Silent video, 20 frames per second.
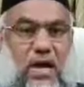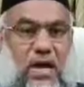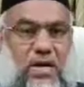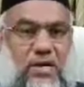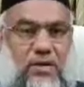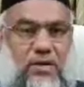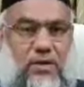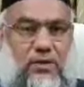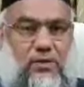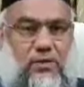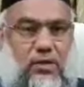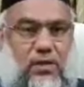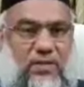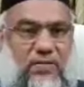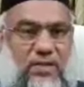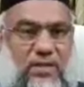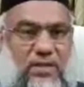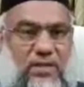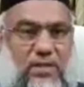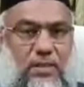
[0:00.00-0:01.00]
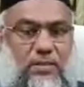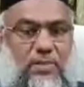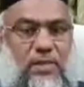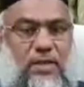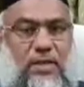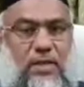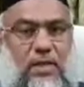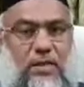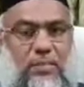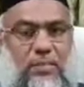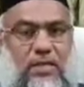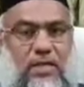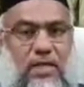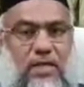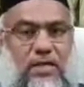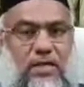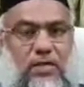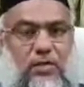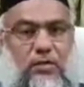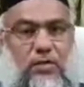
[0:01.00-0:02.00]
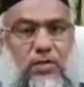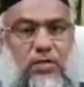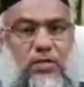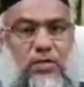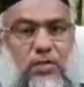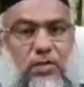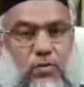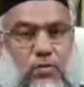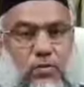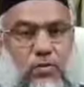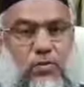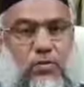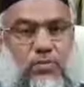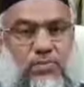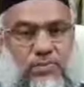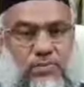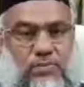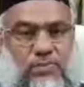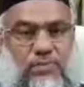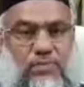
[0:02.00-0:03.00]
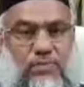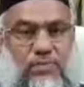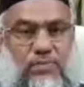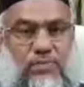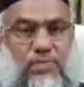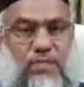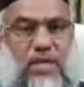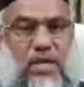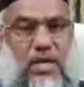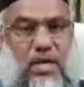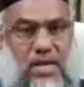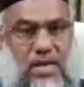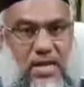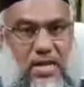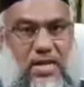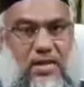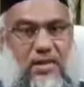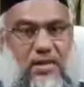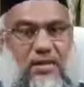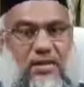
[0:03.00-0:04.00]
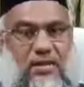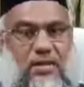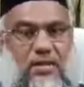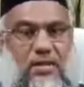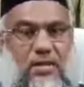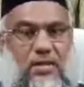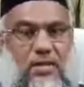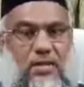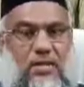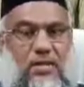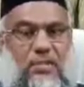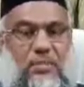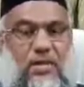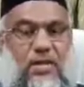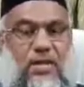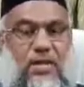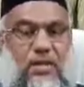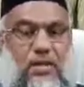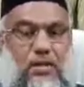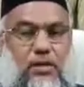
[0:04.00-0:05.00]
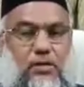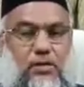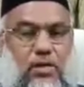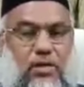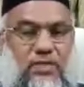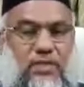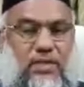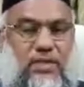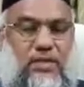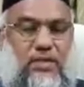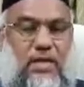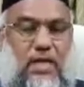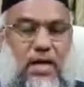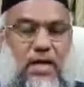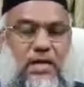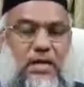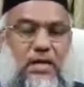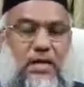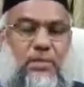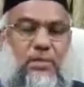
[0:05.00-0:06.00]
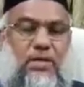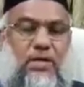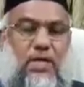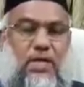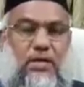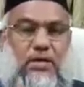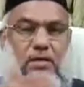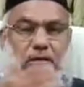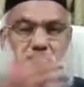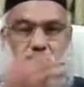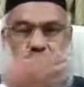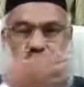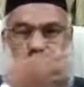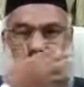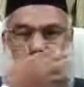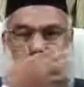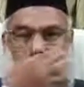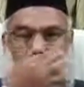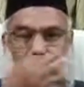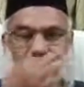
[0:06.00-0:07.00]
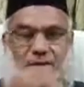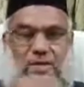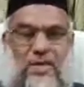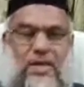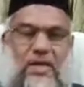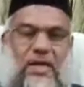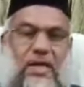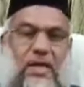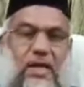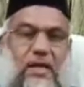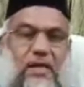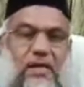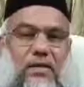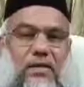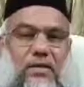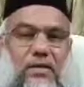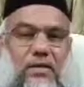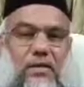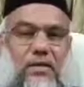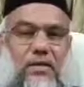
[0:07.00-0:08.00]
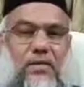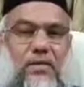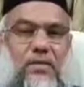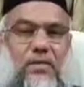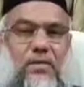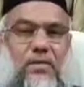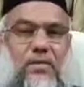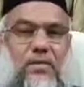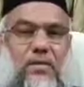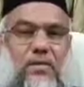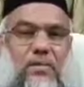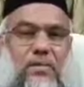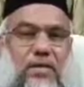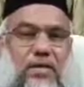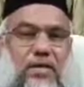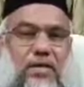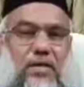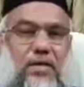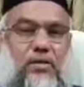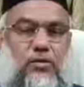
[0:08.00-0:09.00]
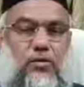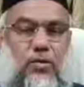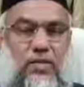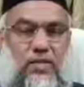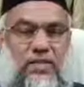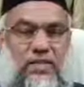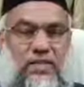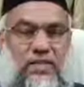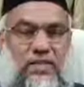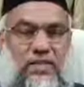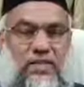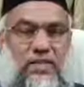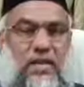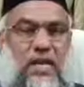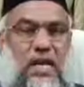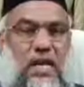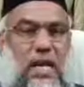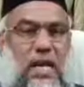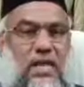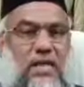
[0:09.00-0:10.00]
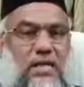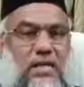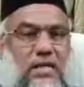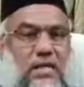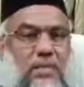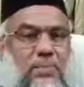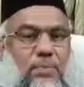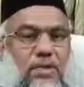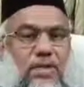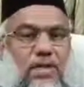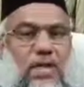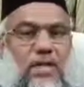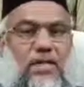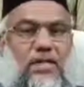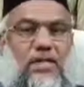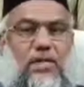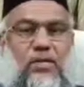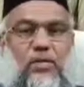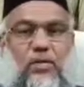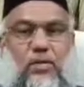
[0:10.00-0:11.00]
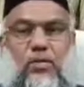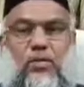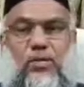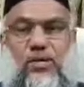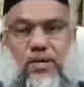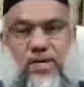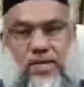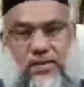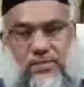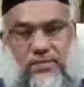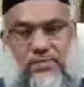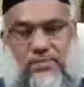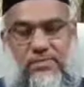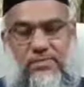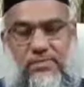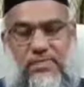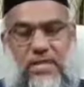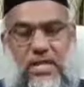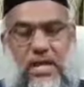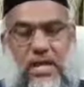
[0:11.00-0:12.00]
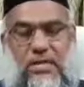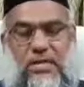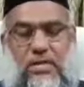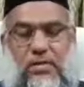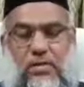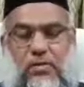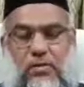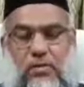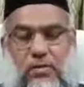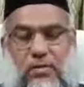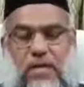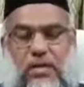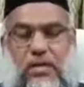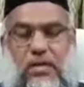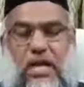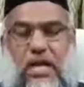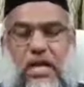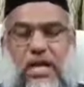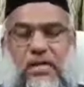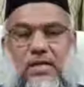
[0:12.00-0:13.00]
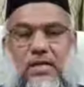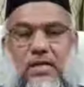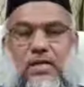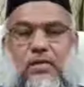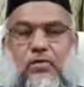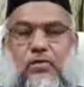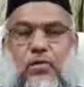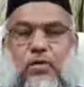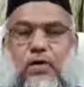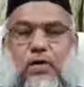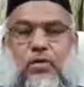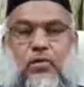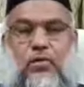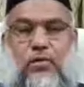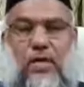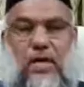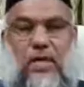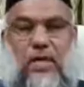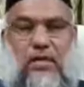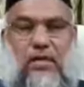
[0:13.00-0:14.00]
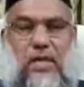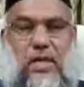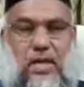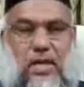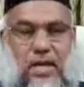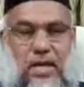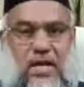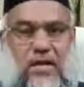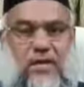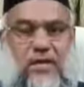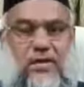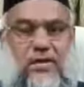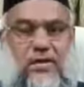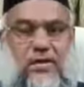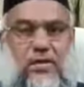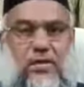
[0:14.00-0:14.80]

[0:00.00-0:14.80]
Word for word: ஆண்கள் தொலை வைத்து பெண்கள் பின்னால் என்று தொழுவது கூடும் ஆனால் பெண்கள் தொலை வைத்து ஆண்கள் பின்னால் என்று தொழலாமா என்று கேட்டால் பெண்கள் தொலை வைத்து ஆண்கள் பின்னால் என்று தொழ முடியாது அந்த தொழுகின்ற ஆண்களின் தொழுகை கூடாது ஆனால்